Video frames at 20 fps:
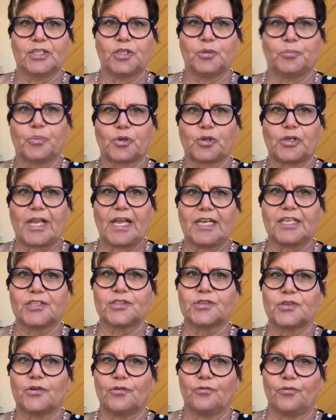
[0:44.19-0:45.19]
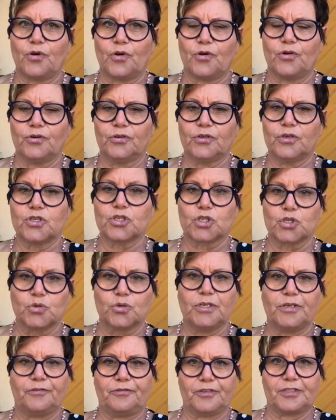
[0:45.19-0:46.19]
Die Projektwochen
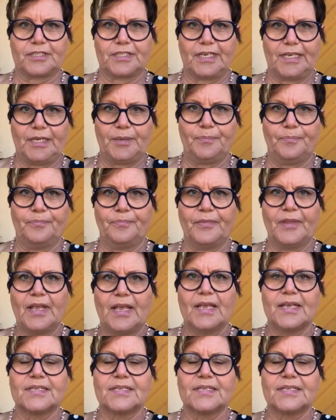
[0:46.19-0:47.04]
Schule fürs Leben